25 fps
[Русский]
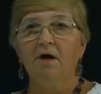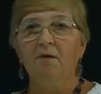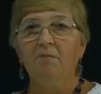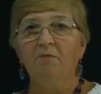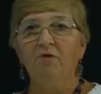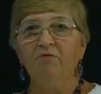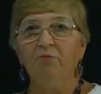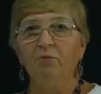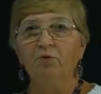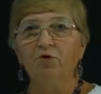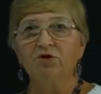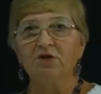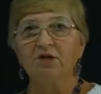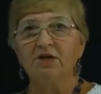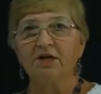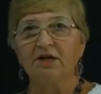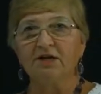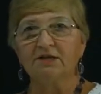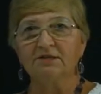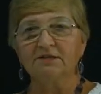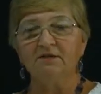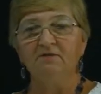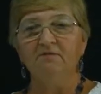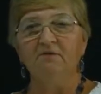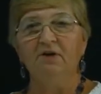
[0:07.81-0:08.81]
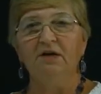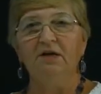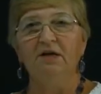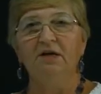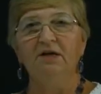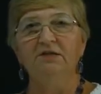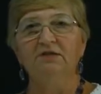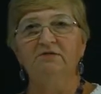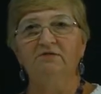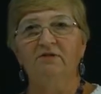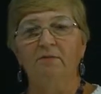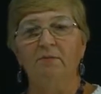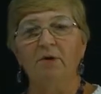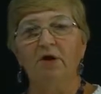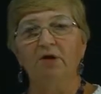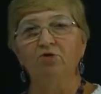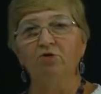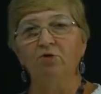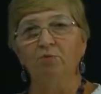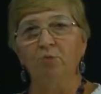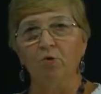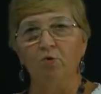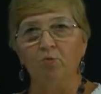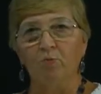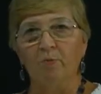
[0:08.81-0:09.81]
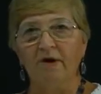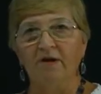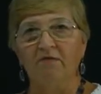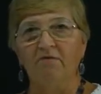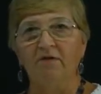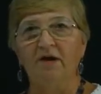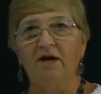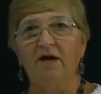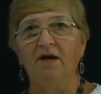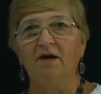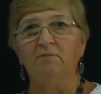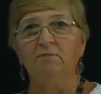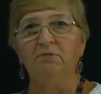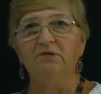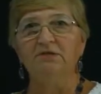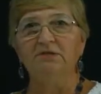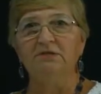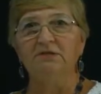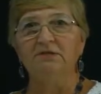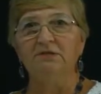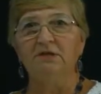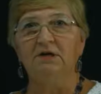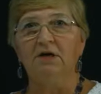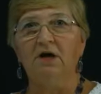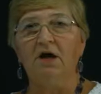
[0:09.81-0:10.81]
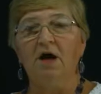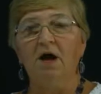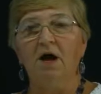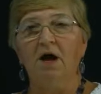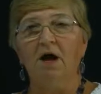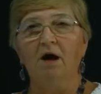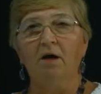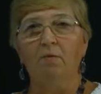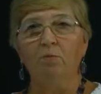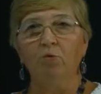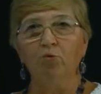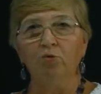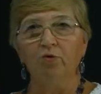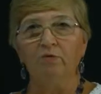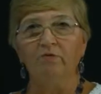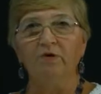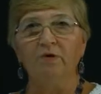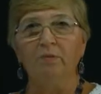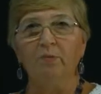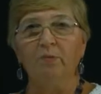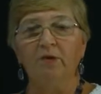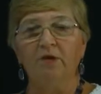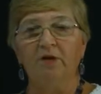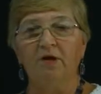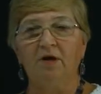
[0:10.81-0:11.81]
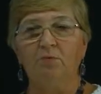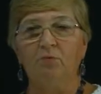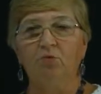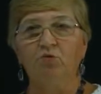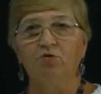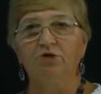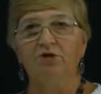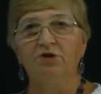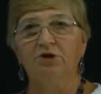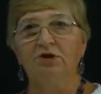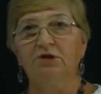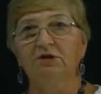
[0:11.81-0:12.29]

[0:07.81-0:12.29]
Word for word: Мы в прошлый раз говорили с вами о норме управляемости, об уровне полномочий.